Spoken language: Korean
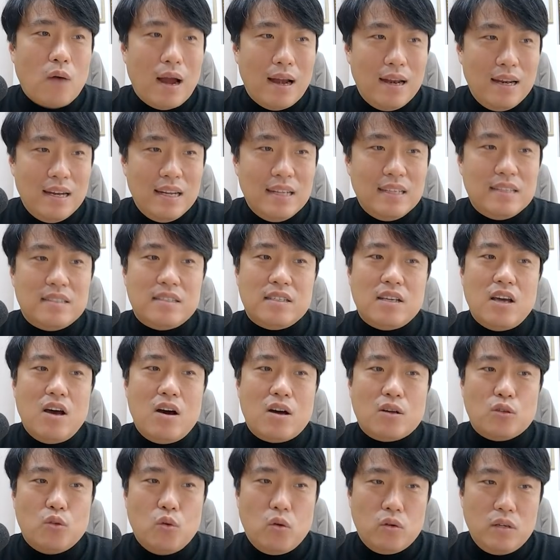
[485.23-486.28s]

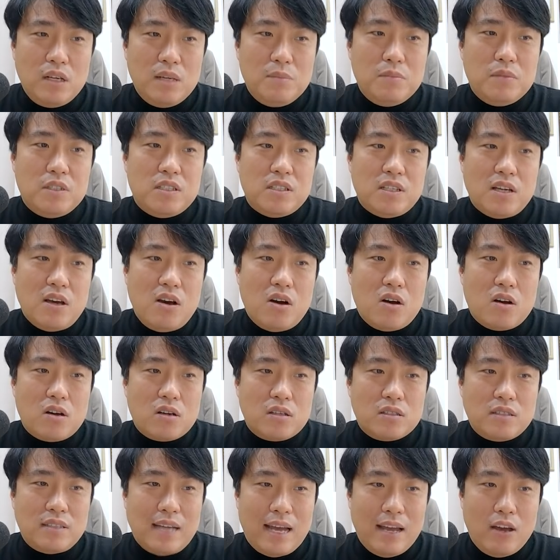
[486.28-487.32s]
관리지역,
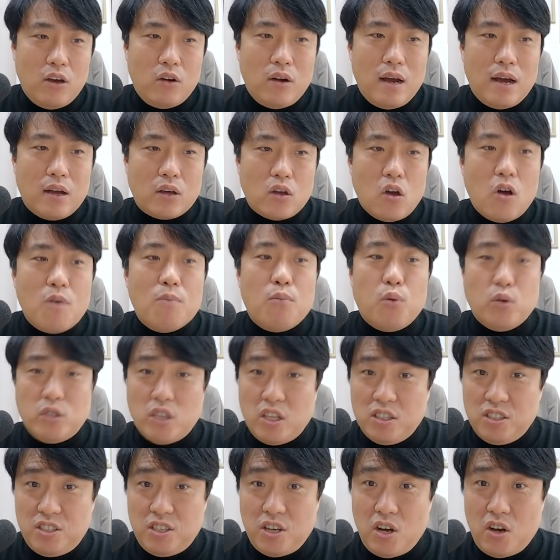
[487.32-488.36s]
농림지역,
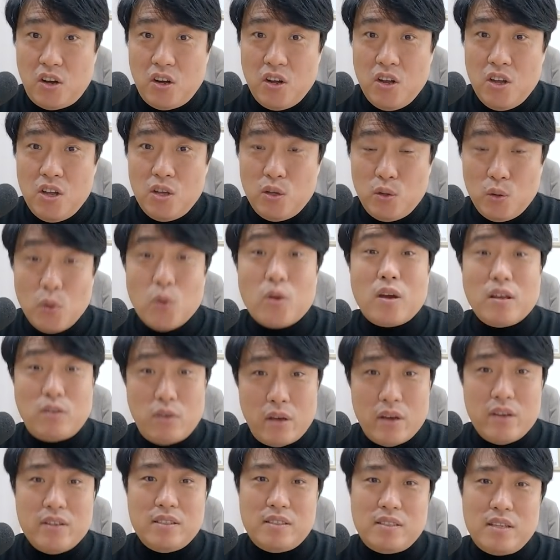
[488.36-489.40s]
자연환경보전지역 이렇게
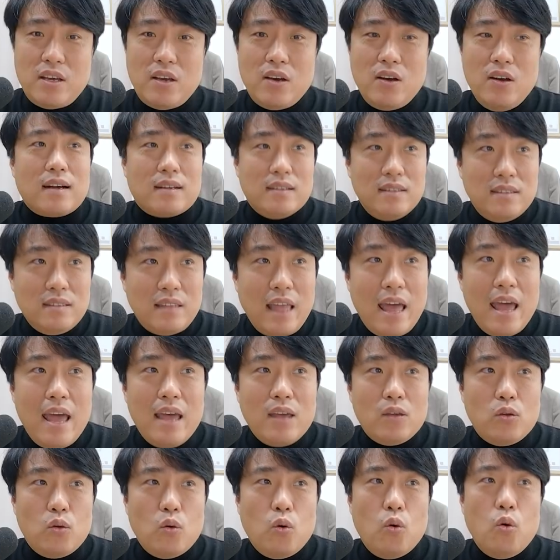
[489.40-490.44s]
되어 있어요.
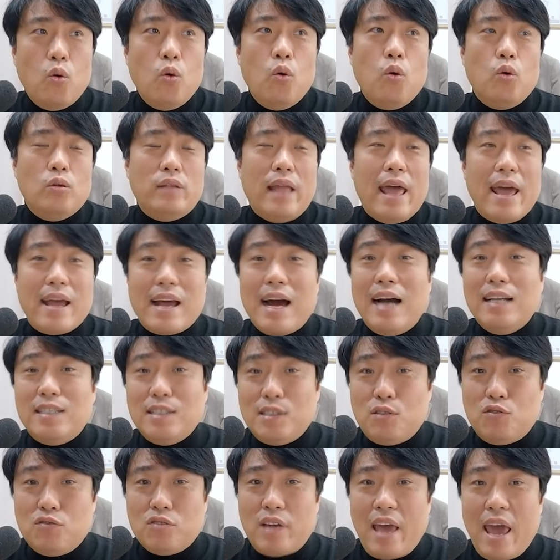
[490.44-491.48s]
근데 요 네
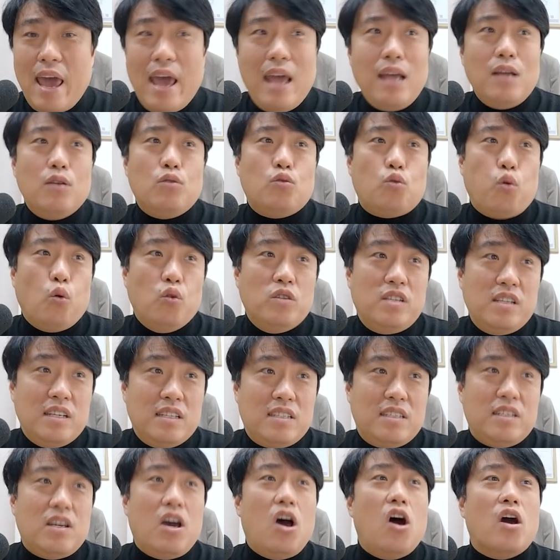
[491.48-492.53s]
가지 중에
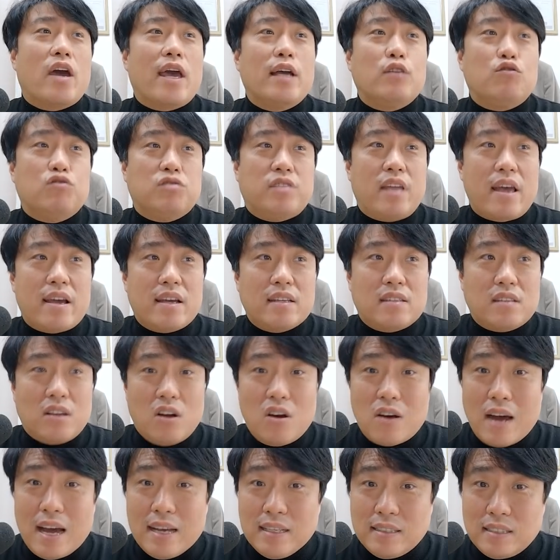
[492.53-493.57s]
도시지역에 주택이
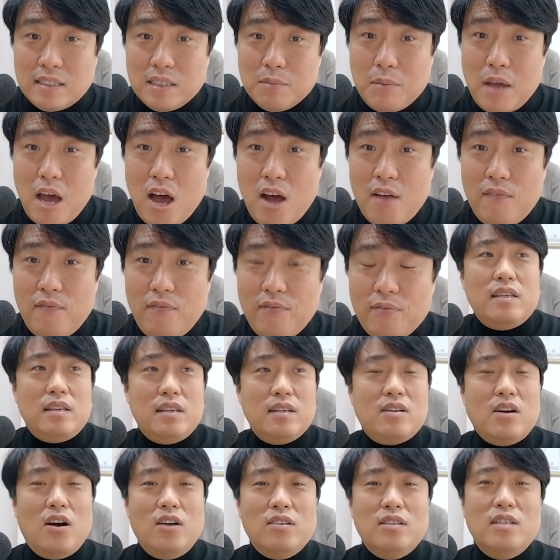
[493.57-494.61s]
들어가 있으면
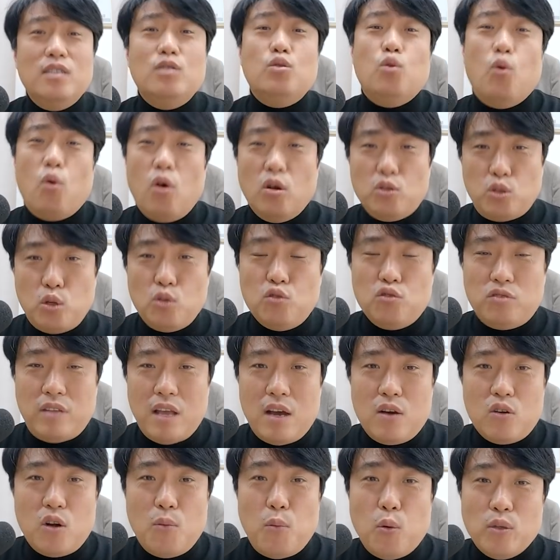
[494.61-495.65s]
이거는 농어촌
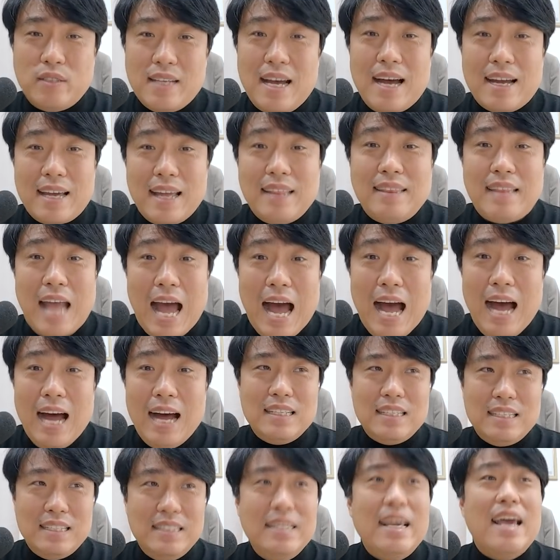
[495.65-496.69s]
주택으로 보지 않겠다,
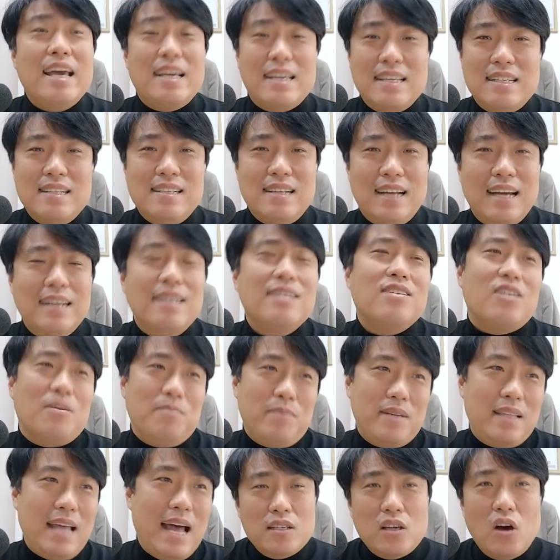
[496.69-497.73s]
이 얘기를 하는
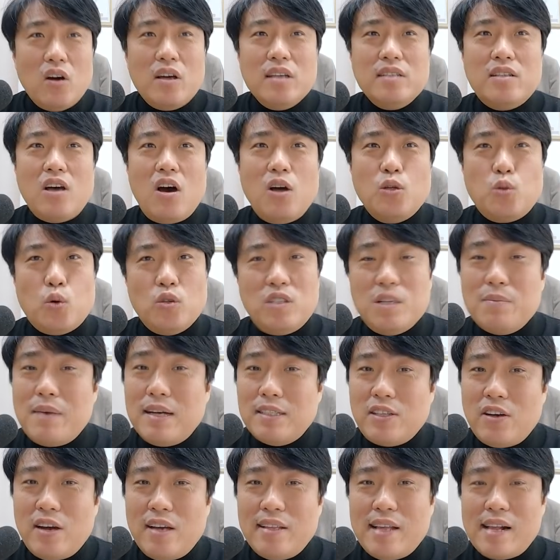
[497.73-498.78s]
겁니다. 여기서
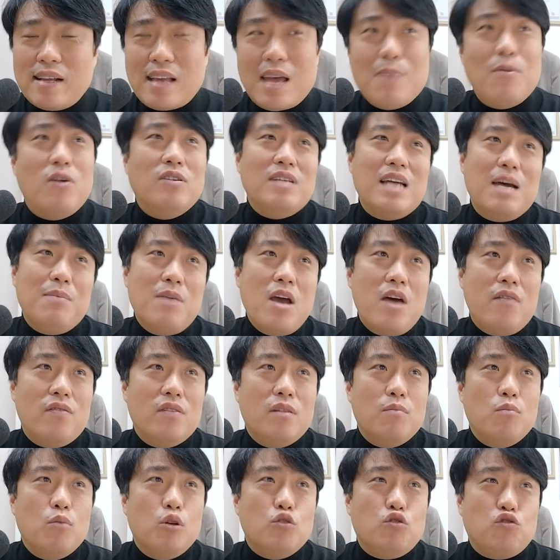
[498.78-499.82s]
조심하셔야 될 게 뭐냐면,
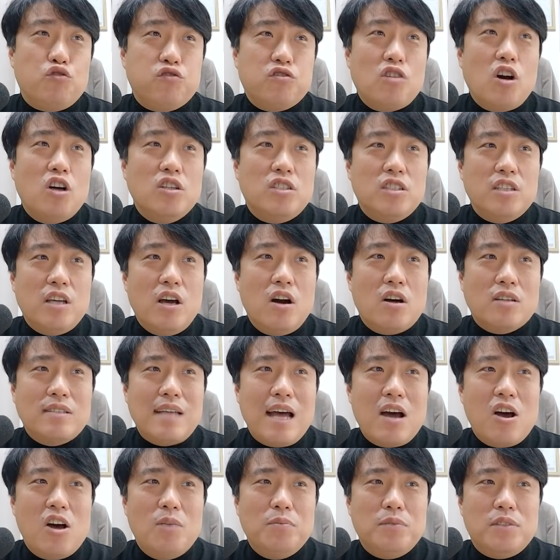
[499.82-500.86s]
뭐 주거지역,
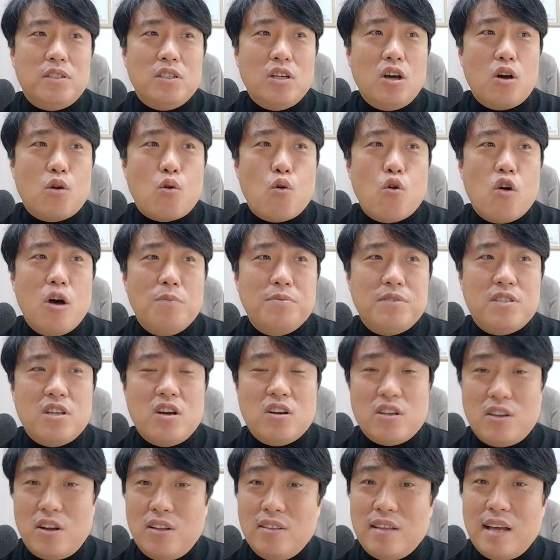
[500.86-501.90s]
상업지역,
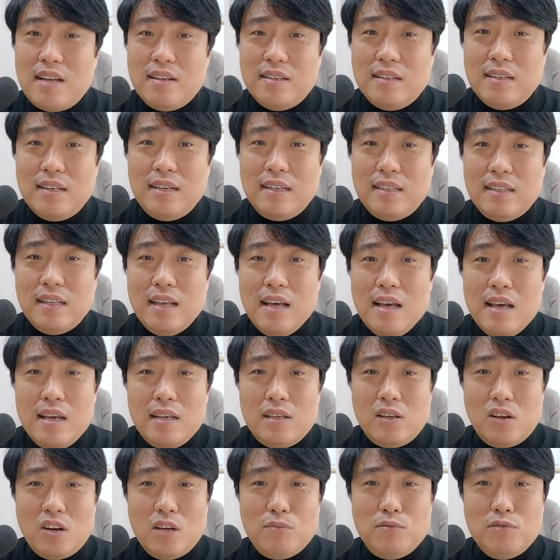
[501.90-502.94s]
공업지역 이런 데는
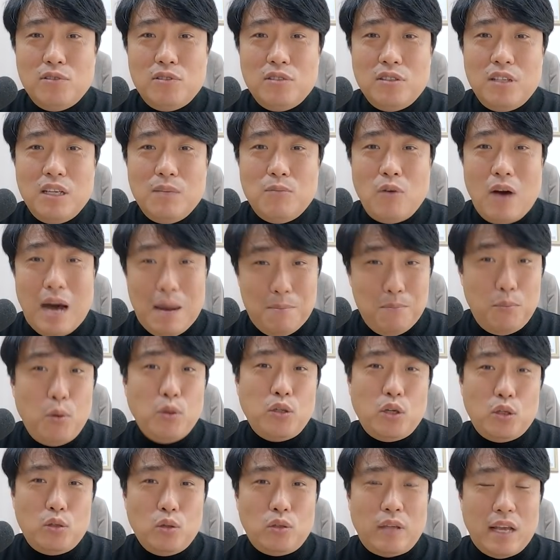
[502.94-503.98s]
여러분들이 뭐 안
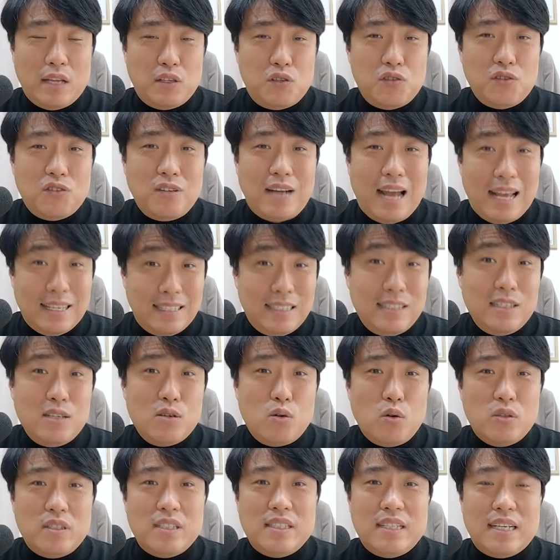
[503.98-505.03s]
보셔도 대충은 아시는
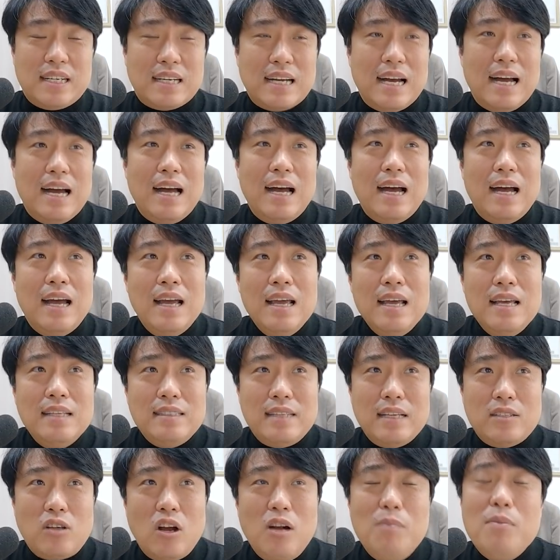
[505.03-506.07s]
곳이니까
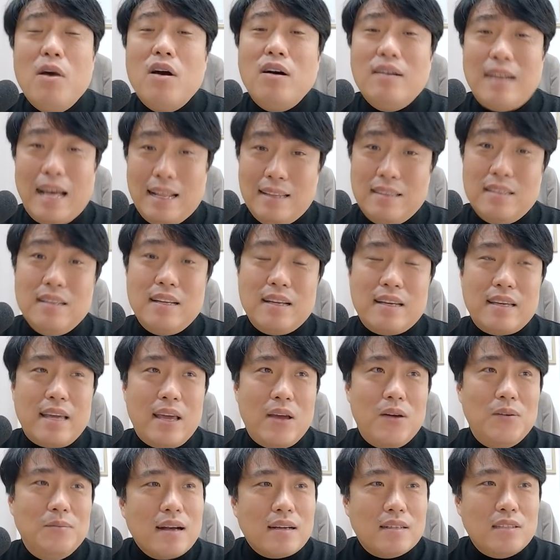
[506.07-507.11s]
설명은 안 드릴게요.